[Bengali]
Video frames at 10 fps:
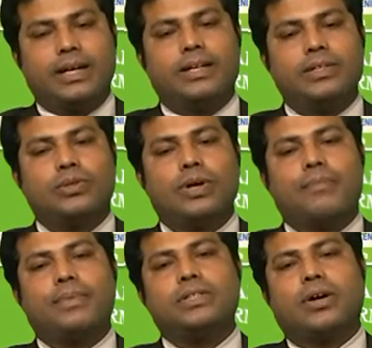কিন্তু
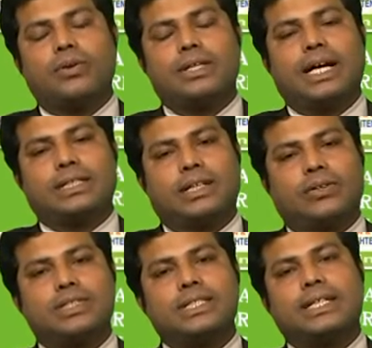আপনি যখন কাজটা
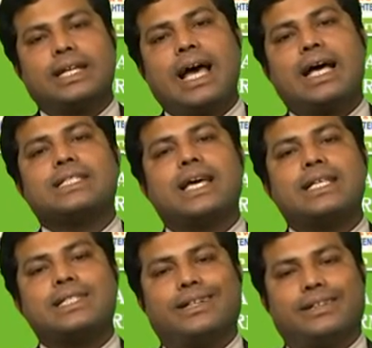করছেন সেটা অ্যাজ এ
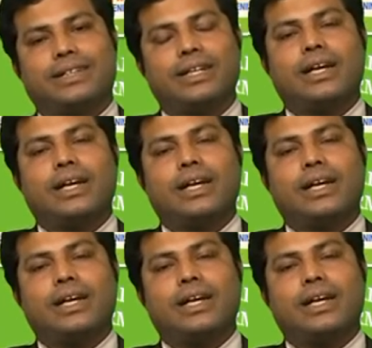এজেন্ট